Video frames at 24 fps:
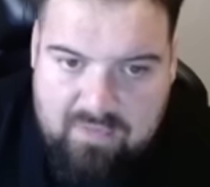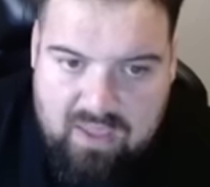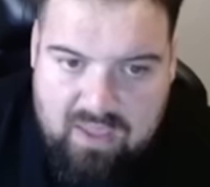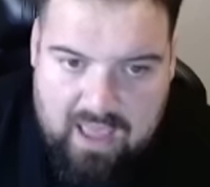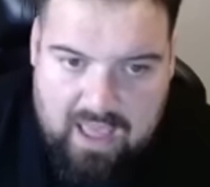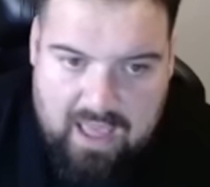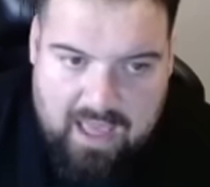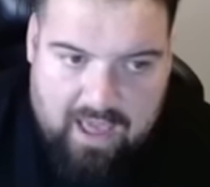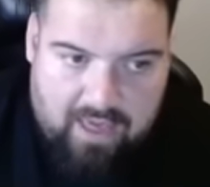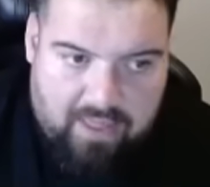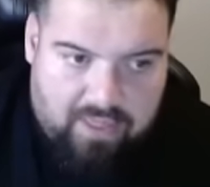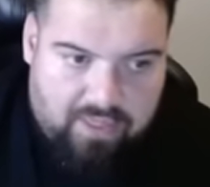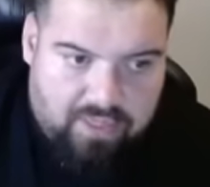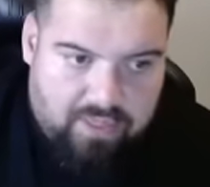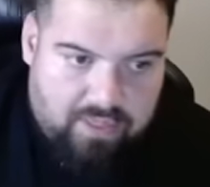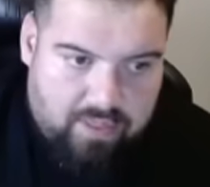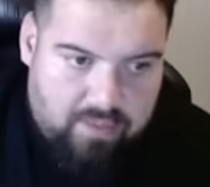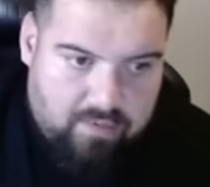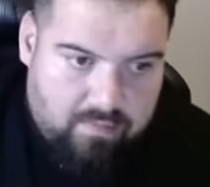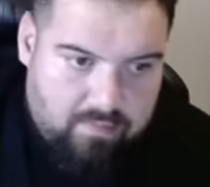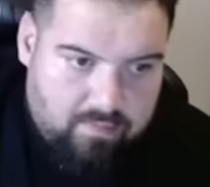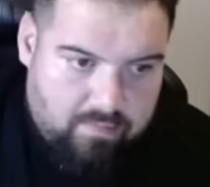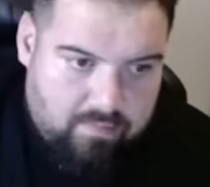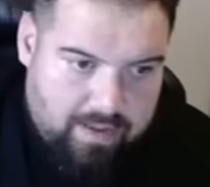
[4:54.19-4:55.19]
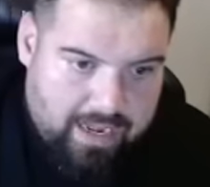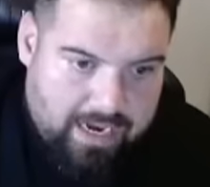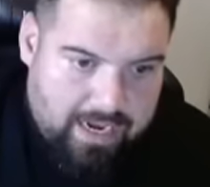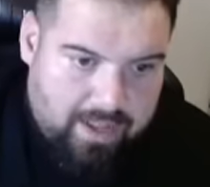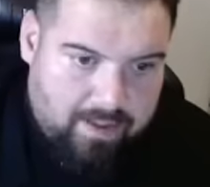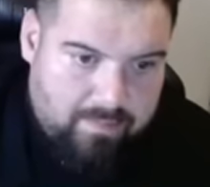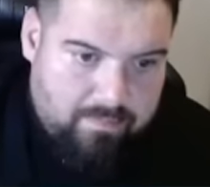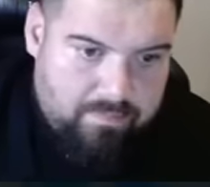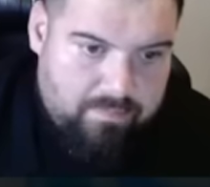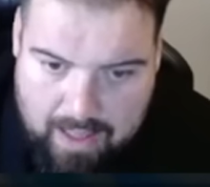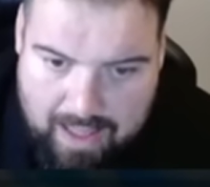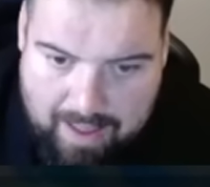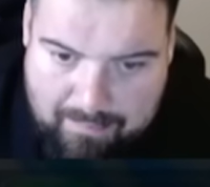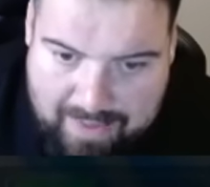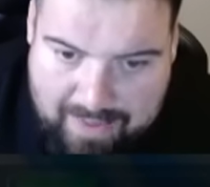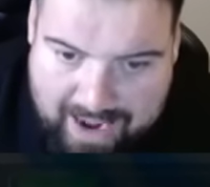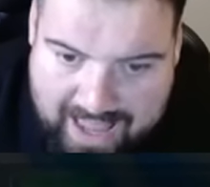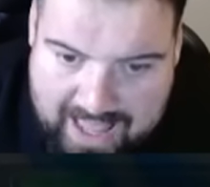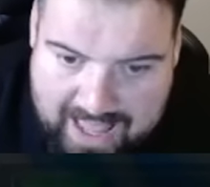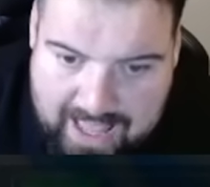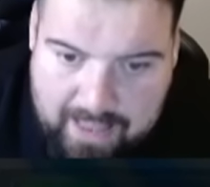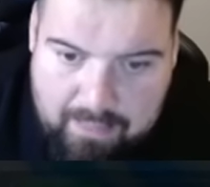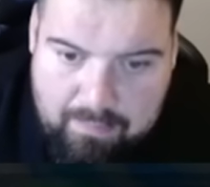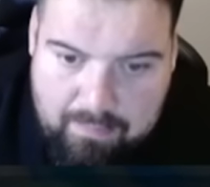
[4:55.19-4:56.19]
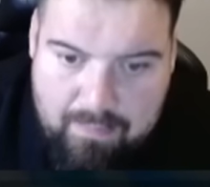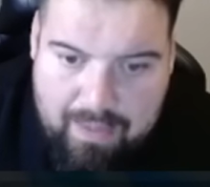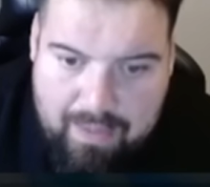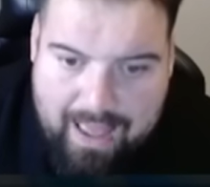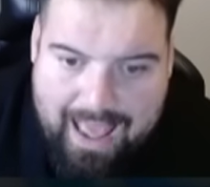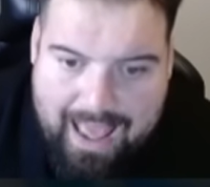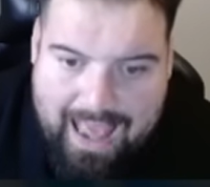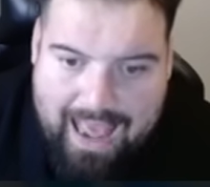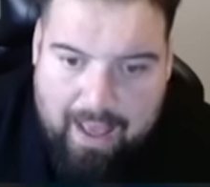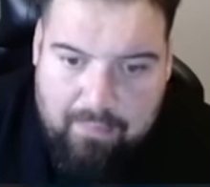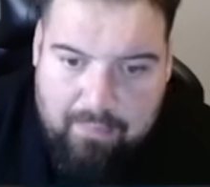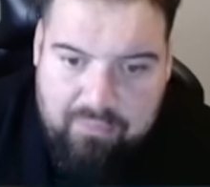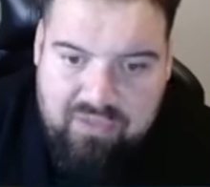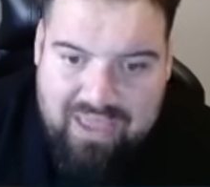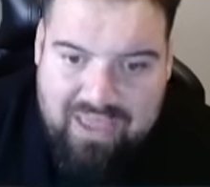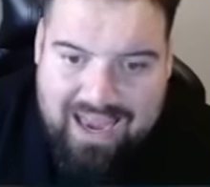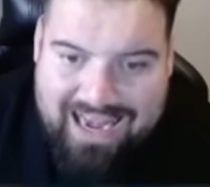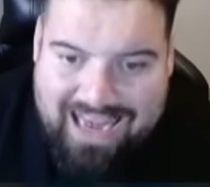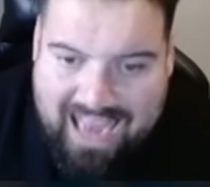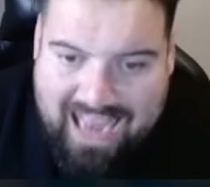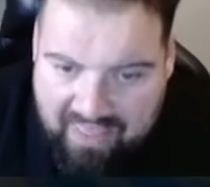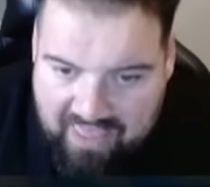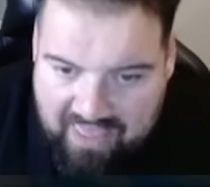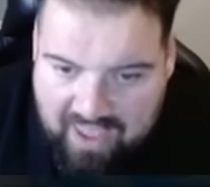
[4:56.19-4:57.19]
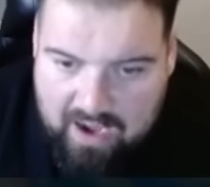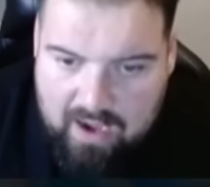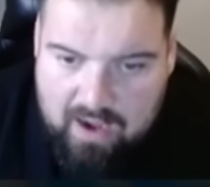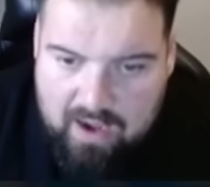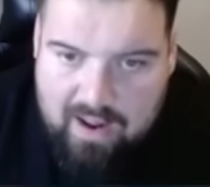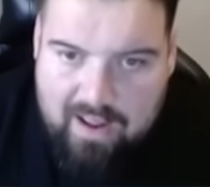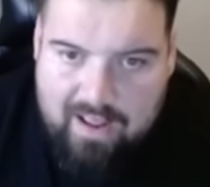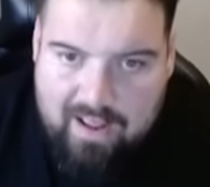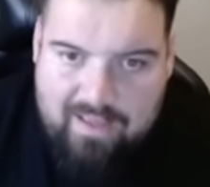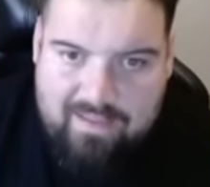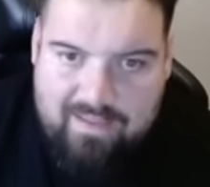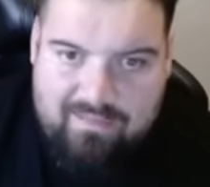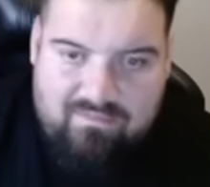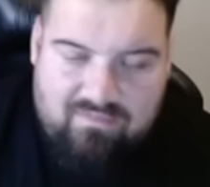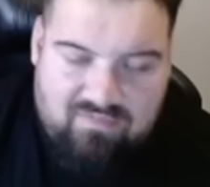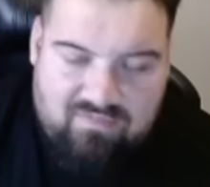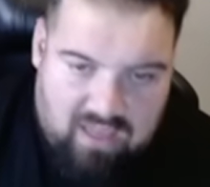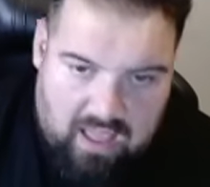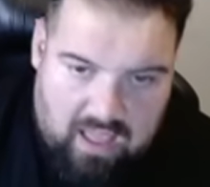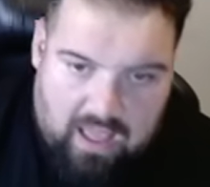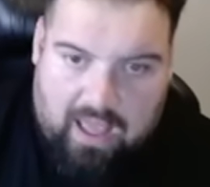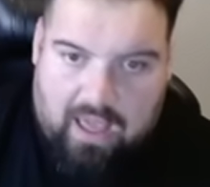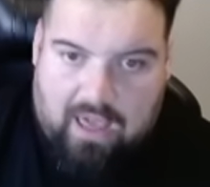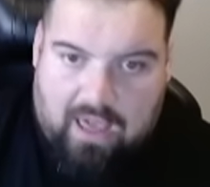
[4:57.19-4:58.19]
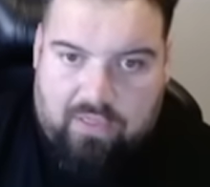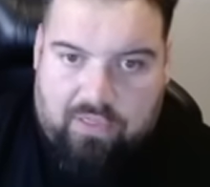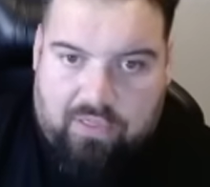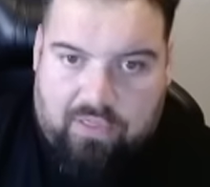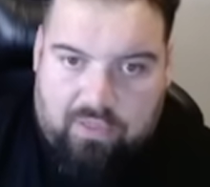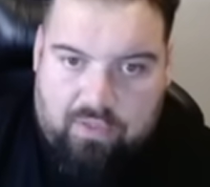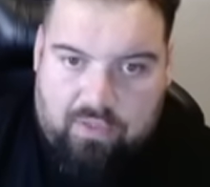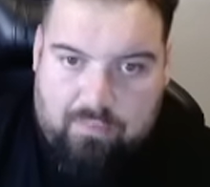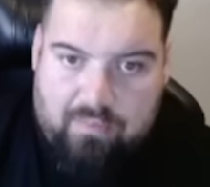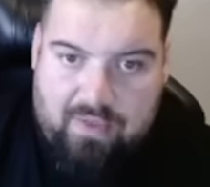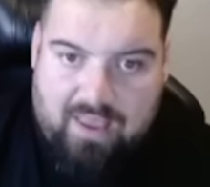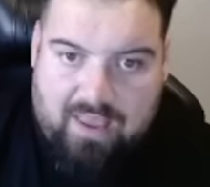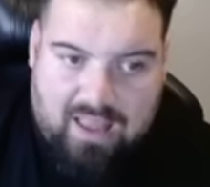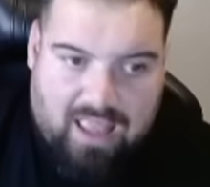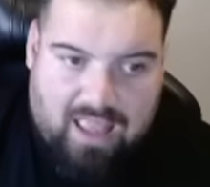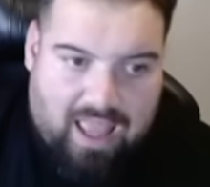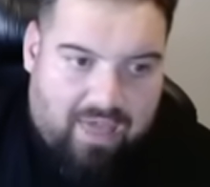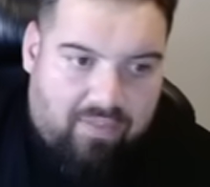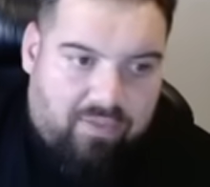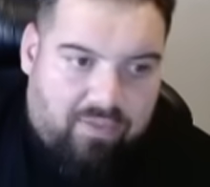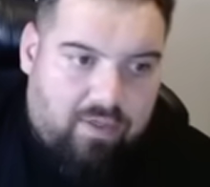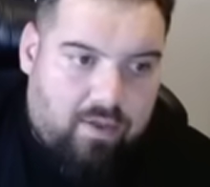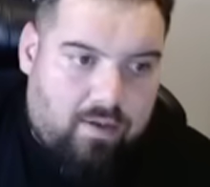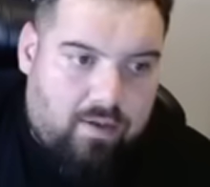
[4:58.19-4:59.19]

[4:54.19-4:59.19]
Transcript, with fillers: Díaz, ¿vale? Brahim Abdelkader Díaz, mitad